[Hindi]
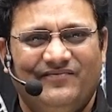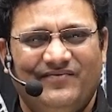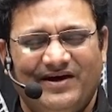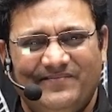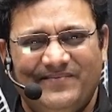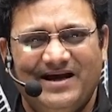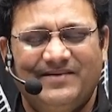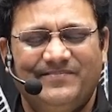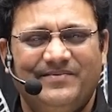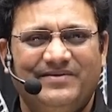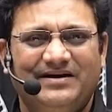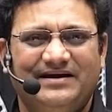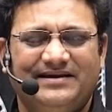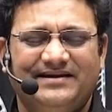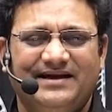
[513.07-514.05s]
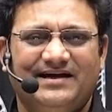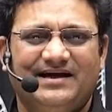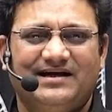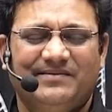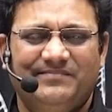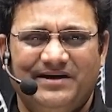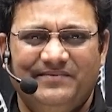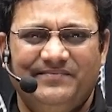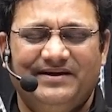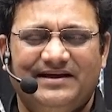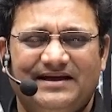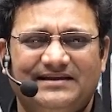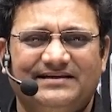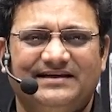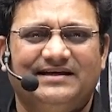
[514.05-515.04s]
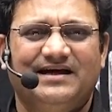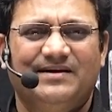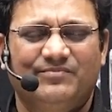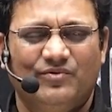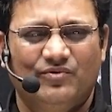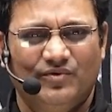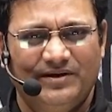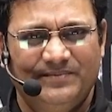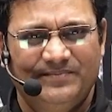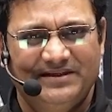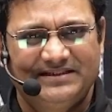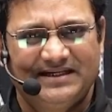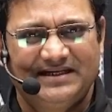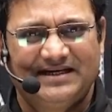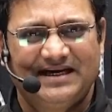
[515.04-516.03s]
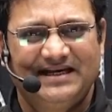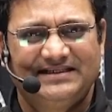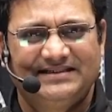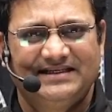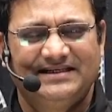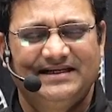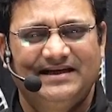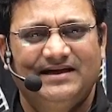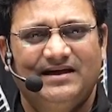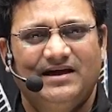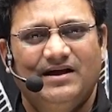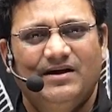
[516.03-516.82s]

फीडबैक में भी लिखिएगा कमेंट भी कीजिएगा आपको कोई भी जानकारी चाहिए